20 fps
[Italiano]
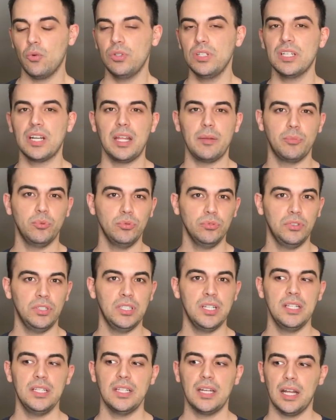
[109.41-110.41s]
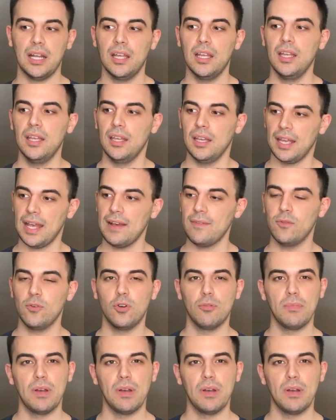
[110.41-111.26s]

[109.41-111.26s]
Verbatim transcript: Unirà i puntini e dirà cavolo,